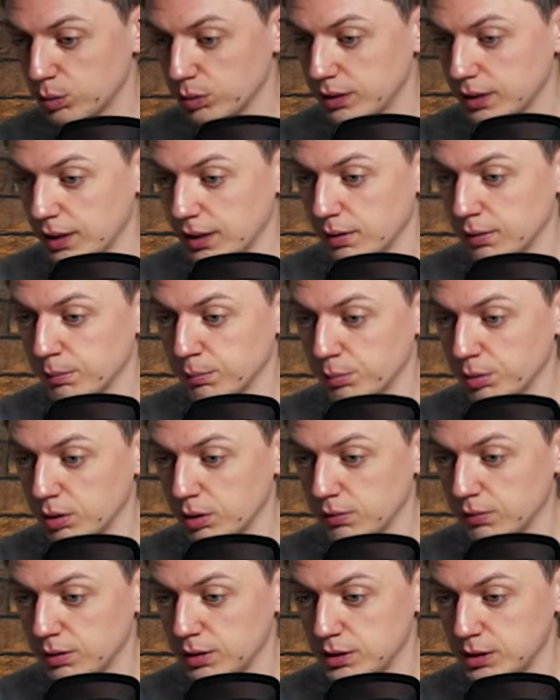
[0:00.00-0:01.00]
tutaj po
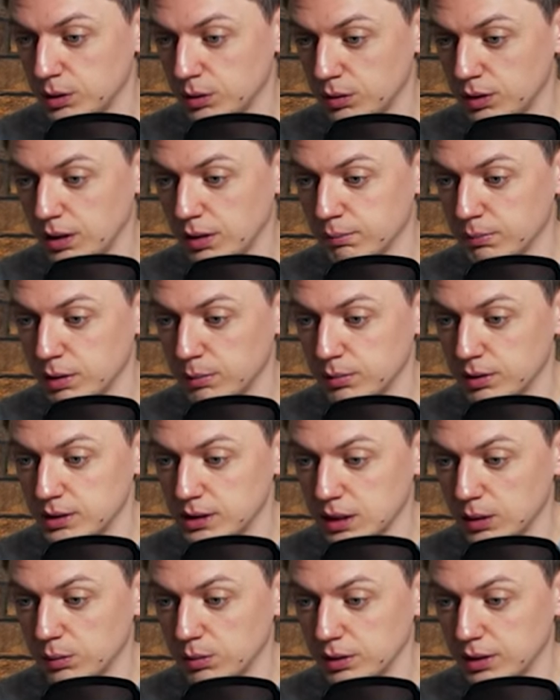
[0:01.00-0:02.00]
lewej stronie mamy
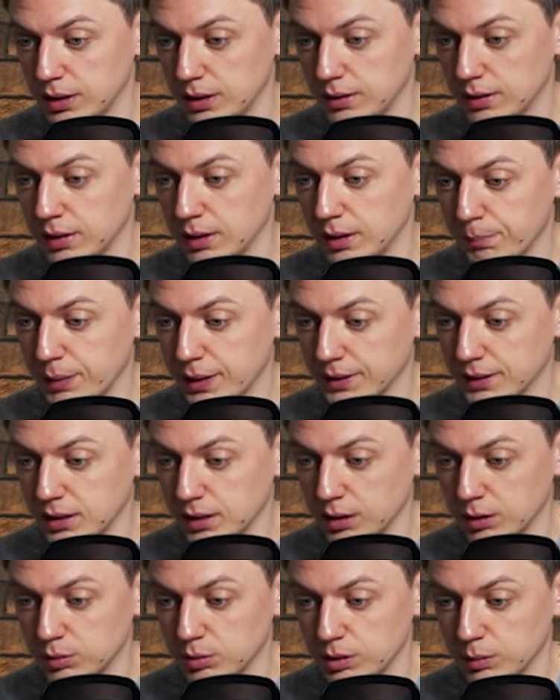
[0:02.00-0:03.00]
cały ten
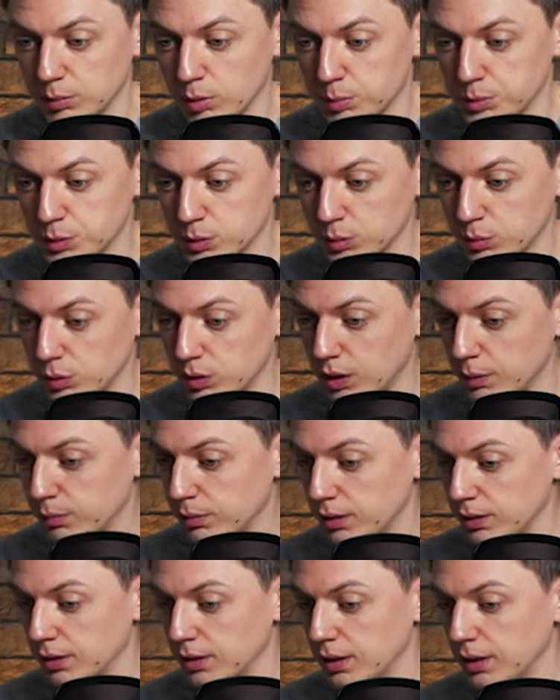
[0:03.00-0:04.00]
panel, którym
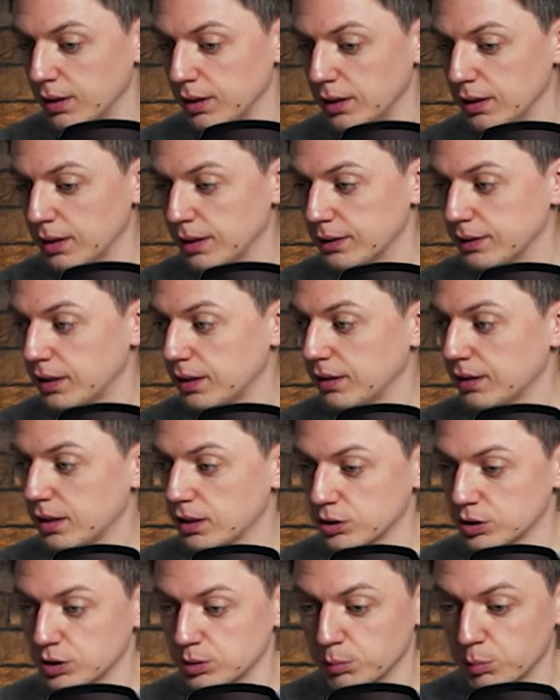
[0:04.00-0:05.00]
obsługujemy e, ten
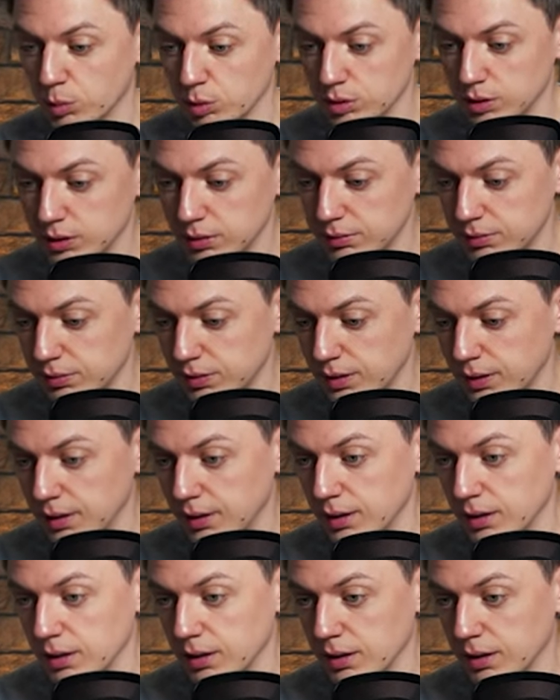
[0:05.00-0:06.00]
nasz motyw.
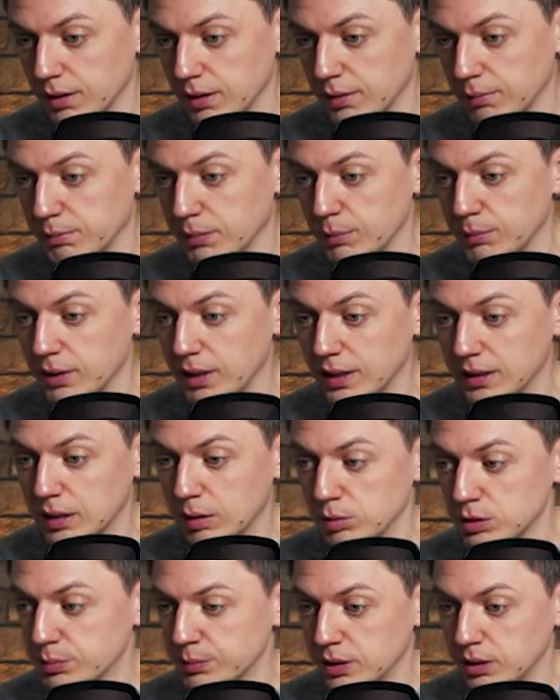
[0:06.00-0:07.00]
E, mamy
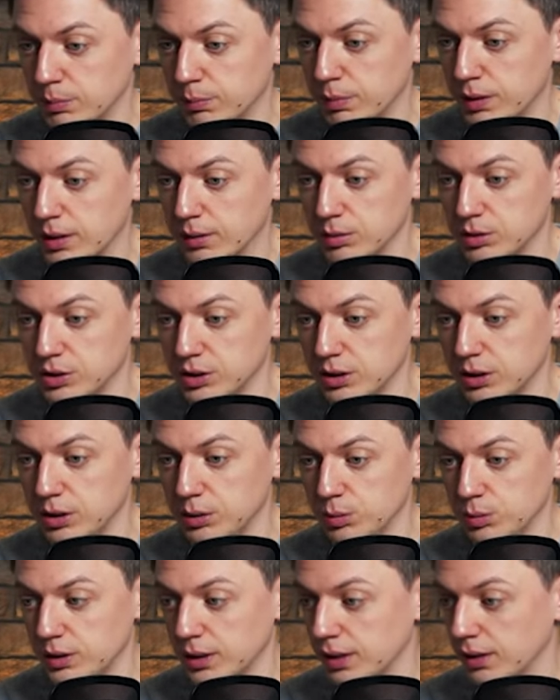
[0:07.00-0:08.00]
announcement bar, czyli
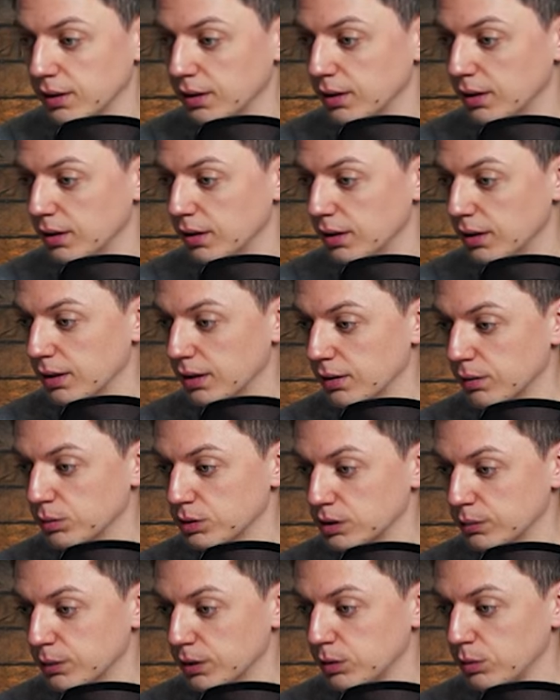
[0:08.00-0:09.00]
tutaj u
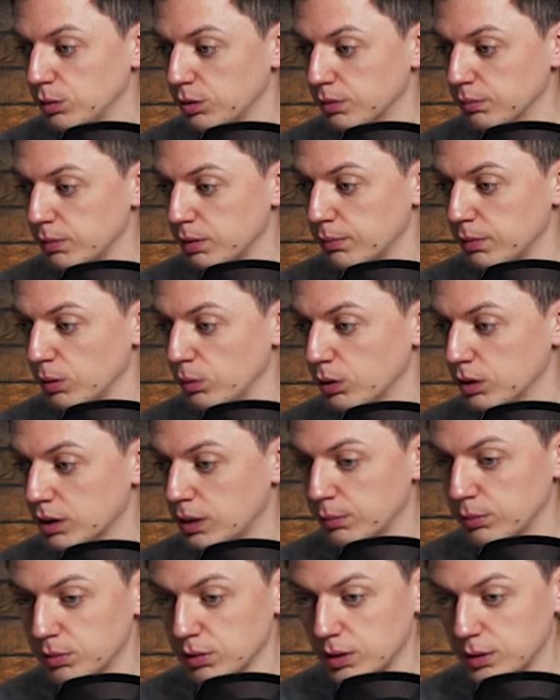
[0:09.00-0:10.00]
samej góry mamy
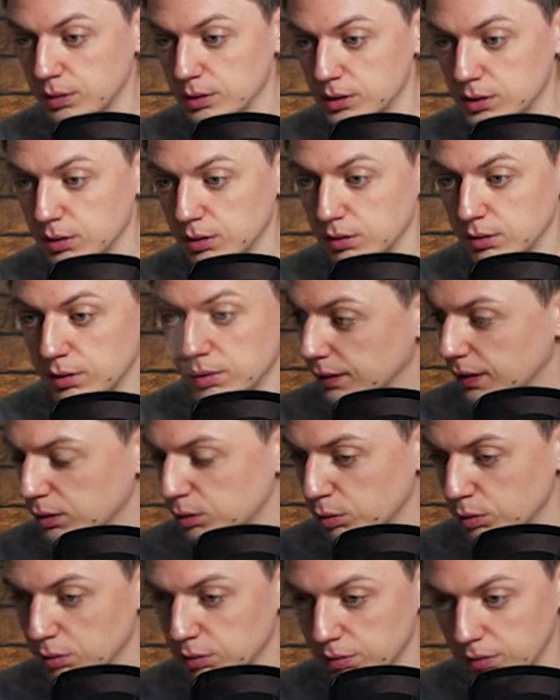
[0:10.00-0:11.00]
welcome to our store. Na
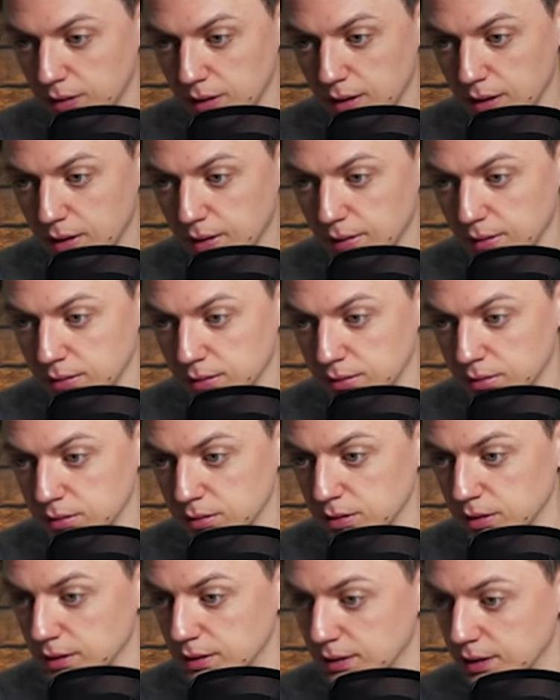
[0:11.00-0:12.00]
tą chwilę
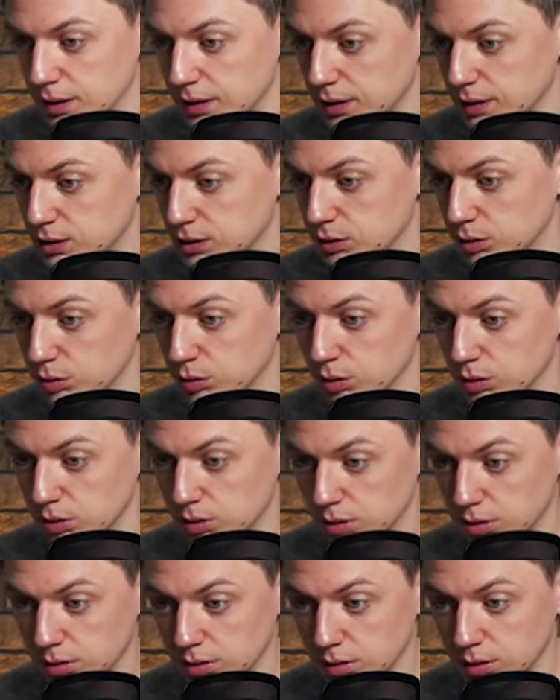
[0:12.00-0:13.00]
nie jest to do,
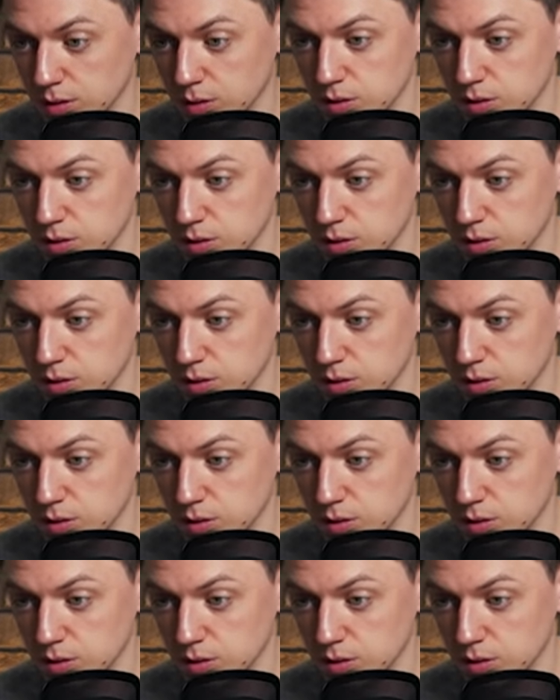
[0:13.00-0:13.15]
e,